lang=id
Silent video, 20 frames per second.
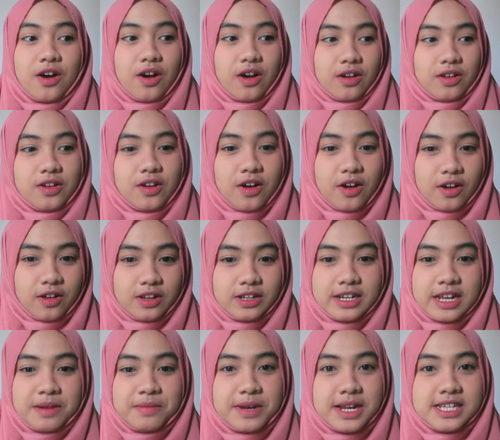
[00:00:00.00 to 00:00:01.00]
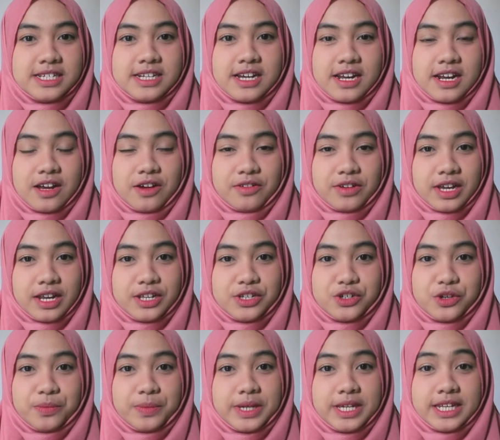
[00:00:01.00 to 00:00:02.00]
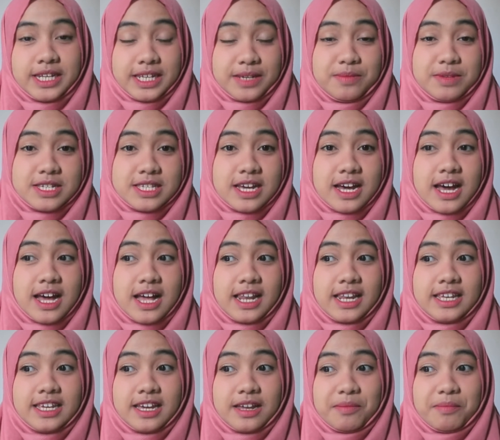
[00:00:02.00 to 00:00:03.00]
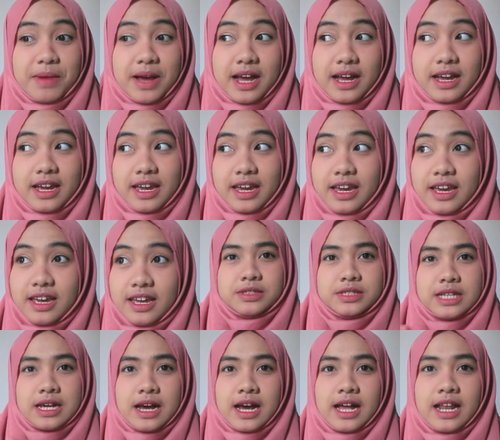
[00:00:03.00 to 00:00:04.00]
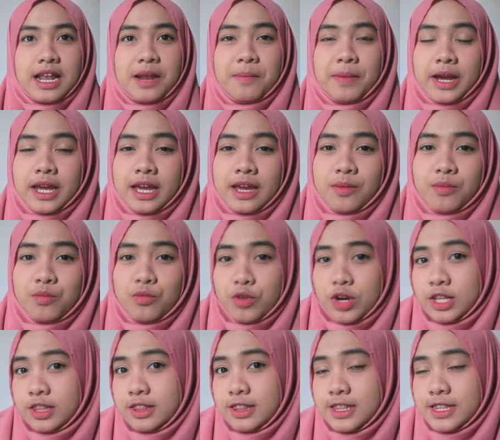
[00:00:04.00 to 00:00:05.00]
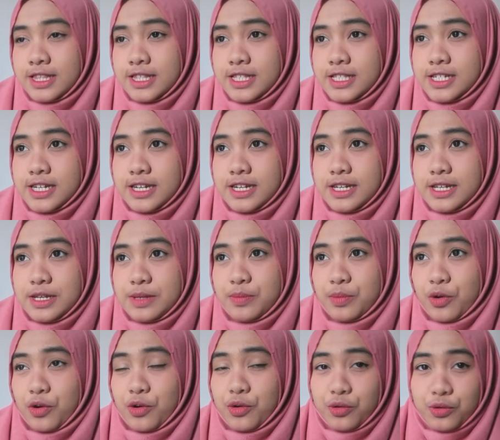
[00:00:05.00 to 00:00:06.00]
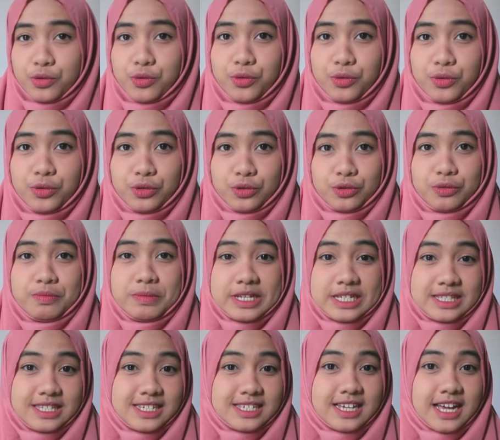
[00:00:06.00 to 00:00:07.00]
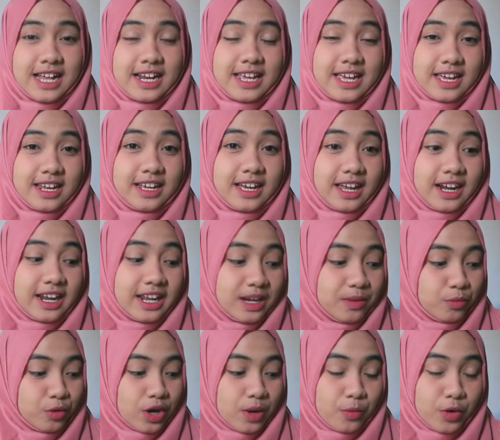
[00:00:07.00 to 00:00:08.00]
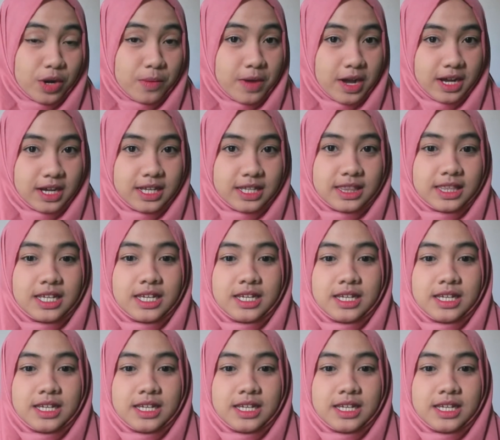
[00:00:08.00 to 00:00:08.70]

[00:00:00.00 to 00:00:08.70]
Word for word: haul-haul dan belanjaan aku yang di Shopee ini bisa kalian pakai, bisa kalian pakai buat jadi produk untuk bisnis kalian karena ini murah-murah banget